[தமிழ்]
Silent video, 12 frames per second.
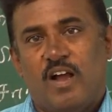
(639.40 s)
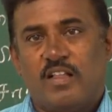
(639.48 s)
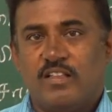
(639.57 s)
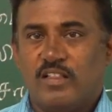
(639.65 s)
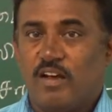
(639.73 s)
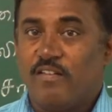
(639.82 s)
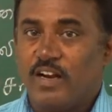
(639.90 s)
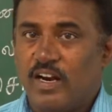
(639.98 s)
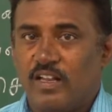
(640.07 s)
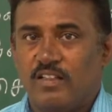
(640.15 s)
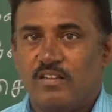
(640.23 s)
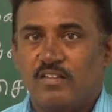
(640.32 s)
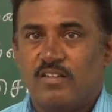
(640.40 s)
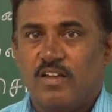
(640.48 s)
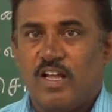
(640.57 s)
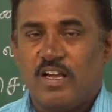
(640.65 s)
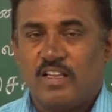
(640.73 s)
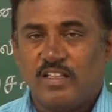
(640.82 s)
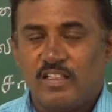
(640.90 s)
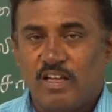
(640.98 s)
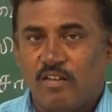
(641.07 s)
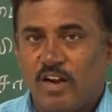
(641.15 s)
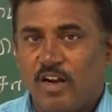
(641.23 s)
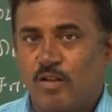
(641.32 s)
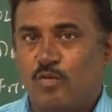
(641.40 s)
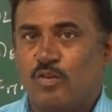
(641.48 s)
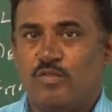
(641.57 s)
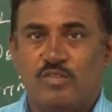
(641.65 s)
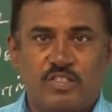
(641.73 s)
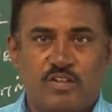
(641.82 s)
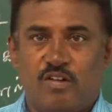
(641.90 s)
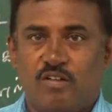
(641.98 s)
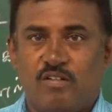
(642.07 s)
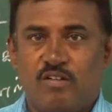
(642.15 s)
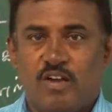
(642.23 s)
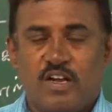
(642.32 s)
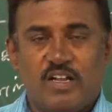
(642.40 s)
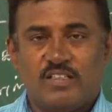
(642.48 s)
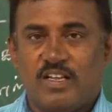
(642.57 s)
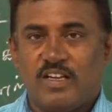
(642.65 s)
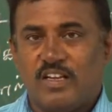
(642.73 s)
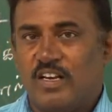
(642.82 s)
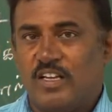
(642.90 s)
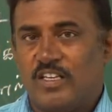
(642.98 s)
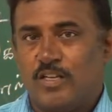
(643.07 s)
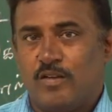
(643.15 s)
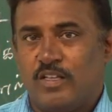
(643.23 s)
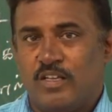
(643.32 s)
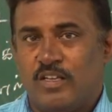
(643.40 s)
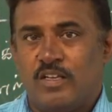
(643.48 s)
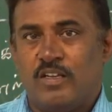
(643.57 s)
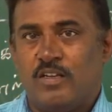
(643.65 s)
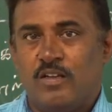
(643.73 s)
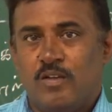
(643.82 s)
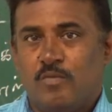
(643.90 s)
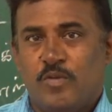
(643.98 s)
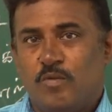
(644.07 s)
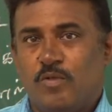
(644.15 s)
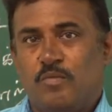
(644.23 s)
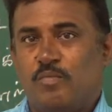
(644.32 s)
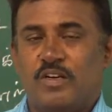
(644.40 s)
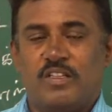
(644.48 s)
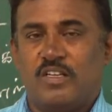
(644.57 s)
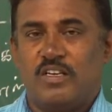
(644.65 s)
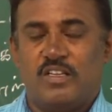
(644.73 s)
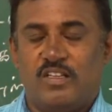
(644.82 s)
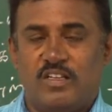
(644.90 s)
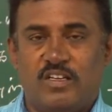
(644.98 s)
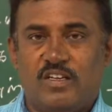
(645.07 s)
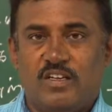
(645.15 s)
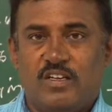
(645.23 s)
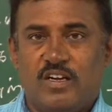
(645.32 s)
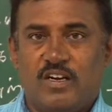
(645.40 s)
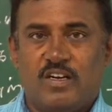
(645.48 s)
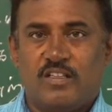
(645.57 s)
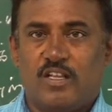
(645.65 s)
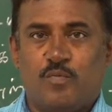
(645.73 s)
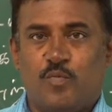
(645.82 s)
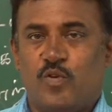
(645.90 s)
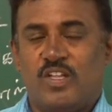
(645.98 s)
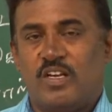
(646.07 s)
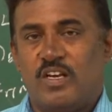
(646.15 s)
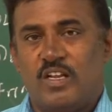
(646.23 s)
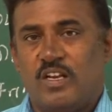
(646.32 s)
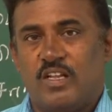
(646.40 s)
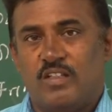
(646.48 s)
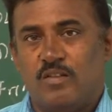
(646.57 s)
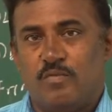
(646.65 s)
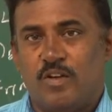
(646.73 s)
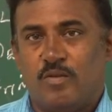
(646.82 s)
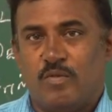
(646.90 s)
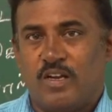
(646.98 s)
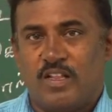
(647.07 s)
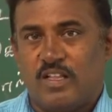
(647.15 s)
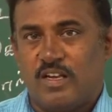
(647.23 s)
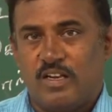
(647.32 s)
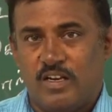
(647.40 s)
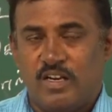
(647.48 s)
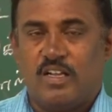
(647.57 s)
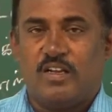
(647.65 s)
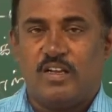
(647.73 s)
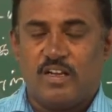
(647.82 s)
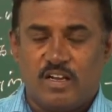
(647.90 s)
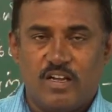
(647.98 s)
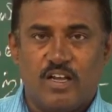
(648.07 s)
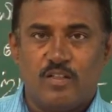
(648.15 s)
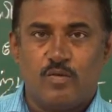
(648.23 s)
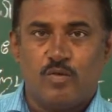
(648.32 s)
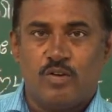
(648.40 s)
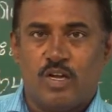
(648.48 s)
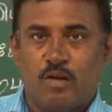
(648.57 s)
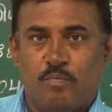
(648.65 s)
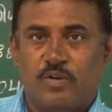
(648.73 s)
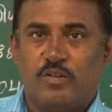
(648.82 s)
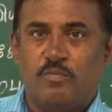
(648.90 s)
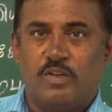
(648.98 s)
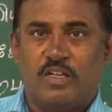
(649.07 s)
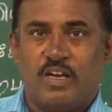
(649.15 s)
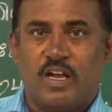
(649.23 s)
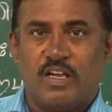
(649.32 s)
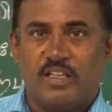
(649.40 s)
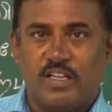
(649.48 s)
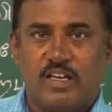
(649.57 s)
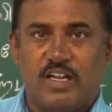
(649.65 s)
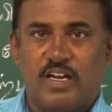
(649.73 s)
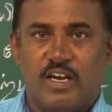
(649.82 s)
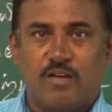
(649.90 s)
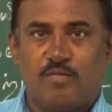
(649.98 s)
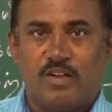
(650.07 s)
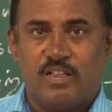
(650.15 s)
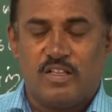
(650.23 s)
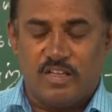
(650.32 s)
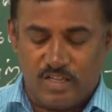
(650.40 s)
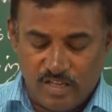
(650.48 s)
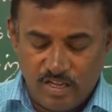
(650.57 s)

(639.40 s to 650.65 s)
அது தவறானது ஆக இது தவறான ஒரு விஷயம் ஆனால் சங்க இலக்கியம் அதை மேன்மைப்படுத்துகிறது ஆனால் தற்போதைய நிலையில் அது மேன்மையானதாக இல்லை ஆக அது ஒரு அப்படி பிரிகிறான் இதையெல்லாம் என்ன பண்ணுது